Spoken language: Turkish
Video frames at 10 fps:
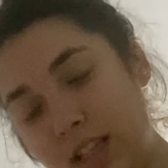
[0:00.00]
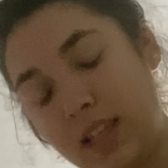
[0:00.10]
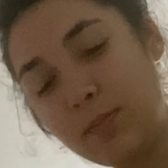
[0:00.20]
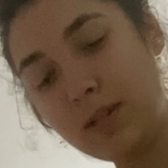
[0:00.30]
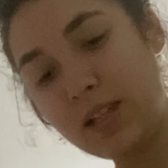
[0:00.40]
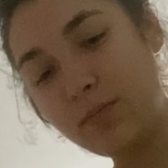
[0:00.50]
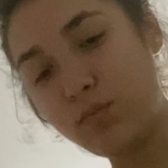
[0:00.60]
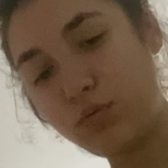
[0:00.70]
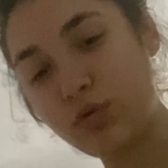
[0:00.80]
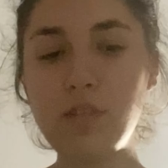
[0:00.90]
Kimliğim
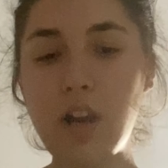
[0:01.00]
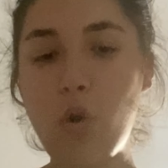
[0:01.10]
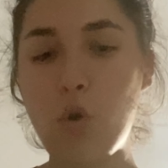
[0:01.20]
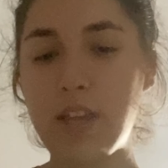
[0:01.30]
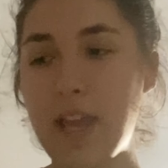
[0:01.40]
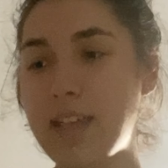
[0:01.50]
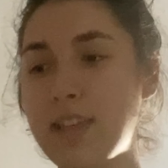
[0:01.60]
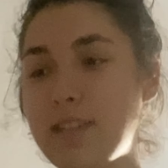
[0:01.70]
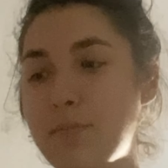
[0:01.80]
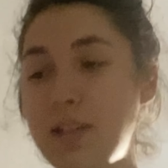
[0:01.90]
burada. Bunlar okey.
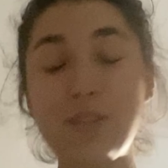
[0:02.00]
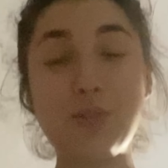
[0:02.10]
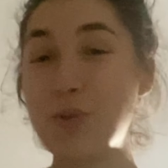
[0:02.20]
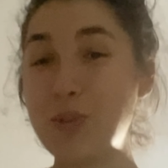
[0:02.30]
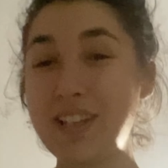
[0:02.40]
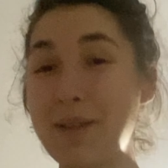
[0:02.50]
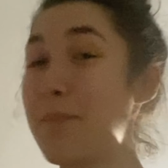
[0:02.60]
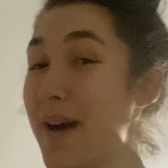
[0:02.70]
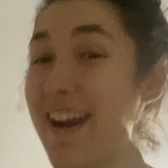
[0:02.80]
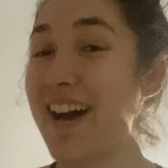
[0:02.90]
Bir de sorun ki
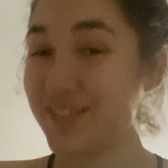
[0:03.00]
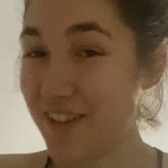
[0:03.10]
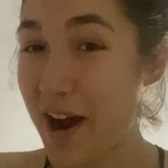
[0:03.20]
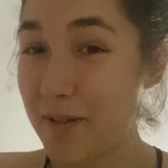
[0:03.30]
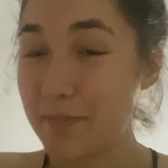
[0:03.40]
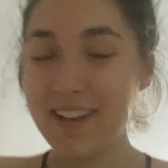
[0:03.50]
baran var mı?